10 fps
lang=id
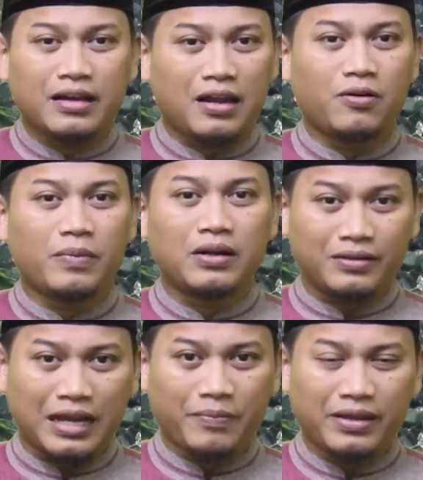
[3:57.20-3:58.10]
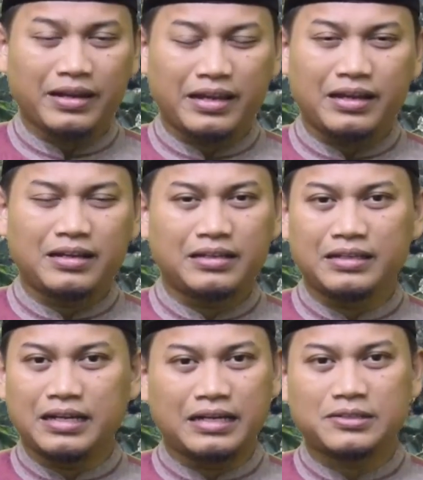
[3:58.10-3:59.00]
kalau menurut kami nih ya,
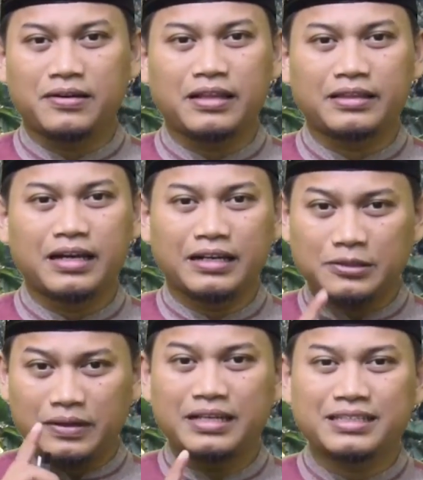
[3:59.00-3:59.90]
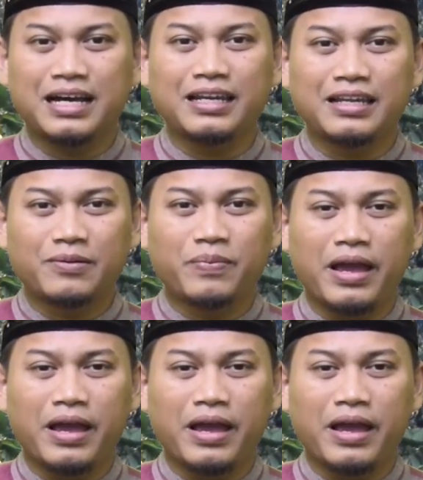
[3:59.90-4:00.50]
tidak disolatkan kecuali sekali,